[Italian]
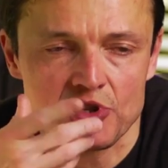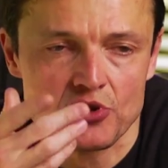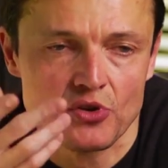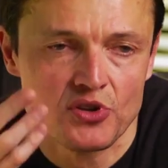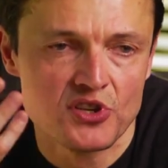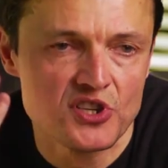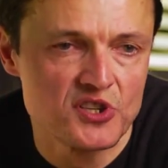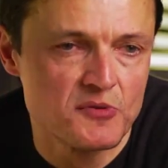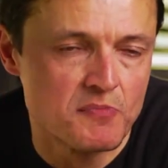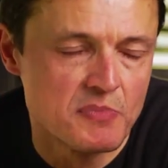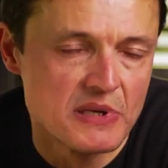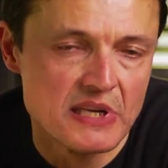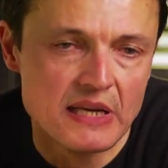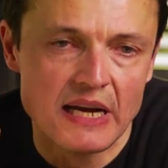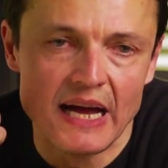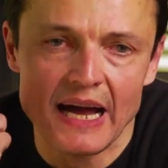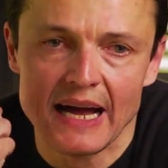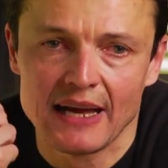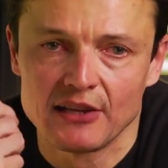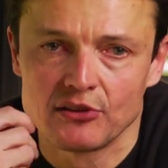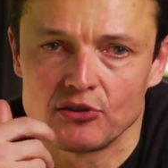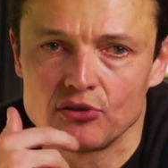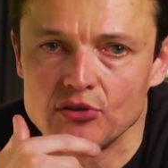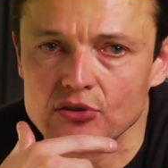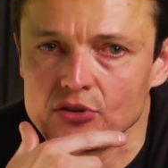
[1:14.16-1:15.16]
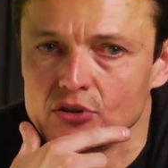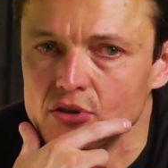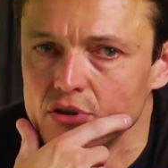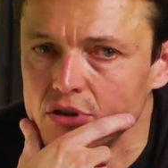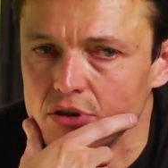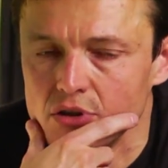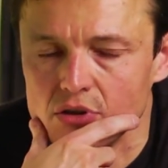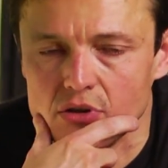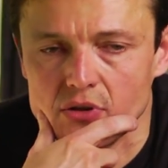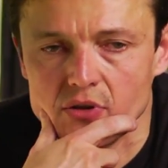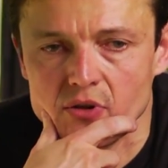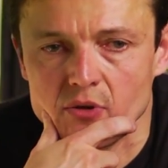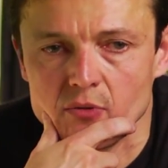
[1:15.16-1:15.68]
sono
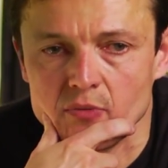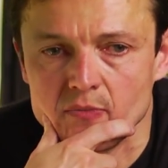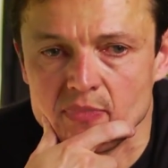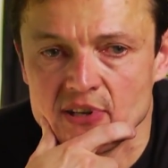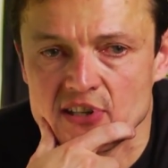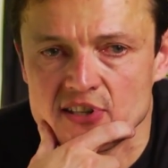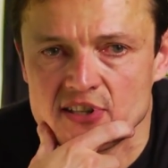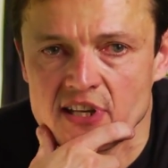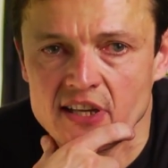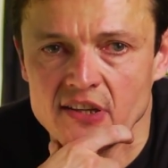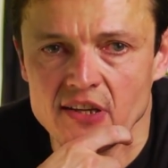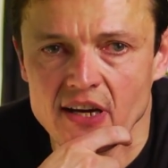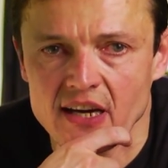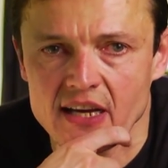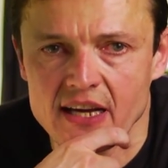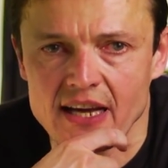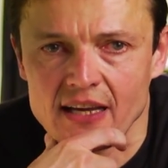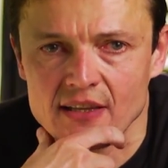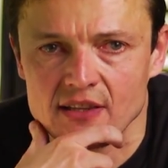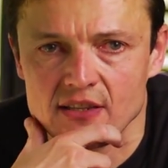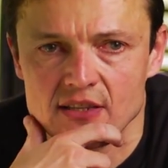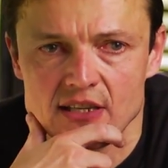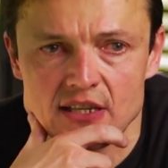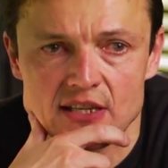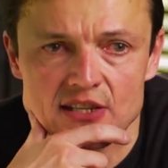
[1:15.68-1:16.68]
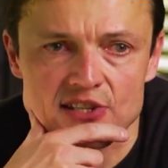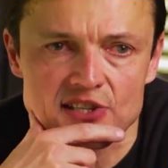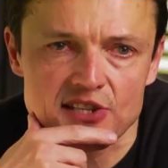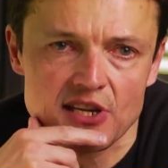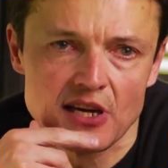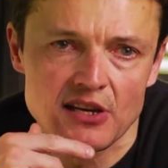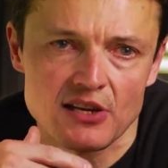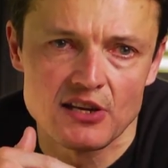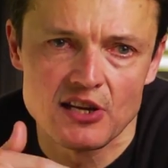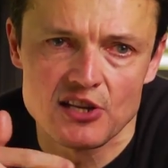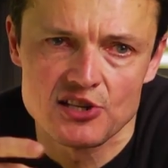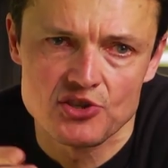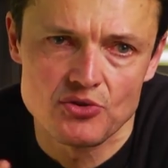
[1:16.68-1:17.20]
ispirato pensando a Kandinsky,
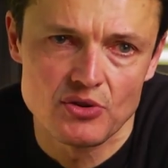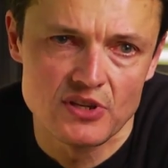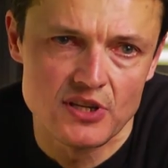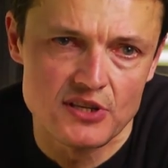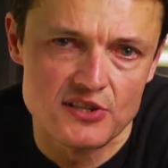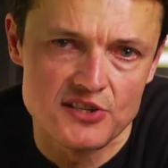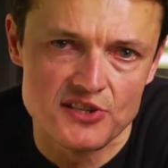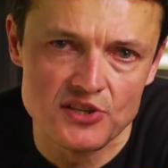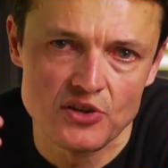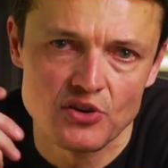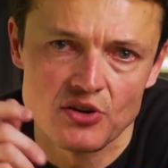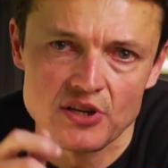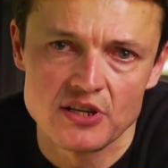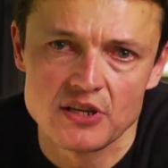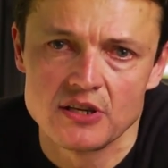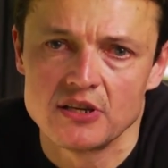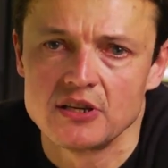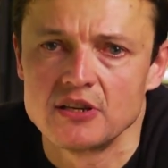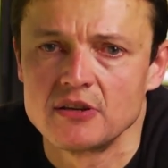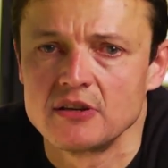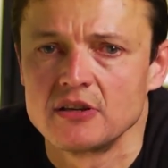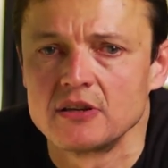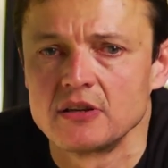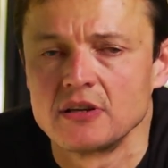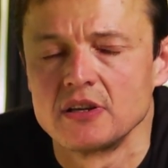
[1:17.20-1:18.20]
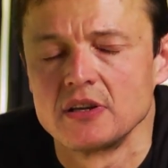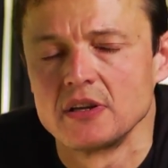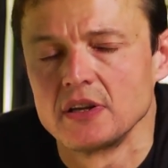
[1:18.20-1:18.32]
alle sue lezioni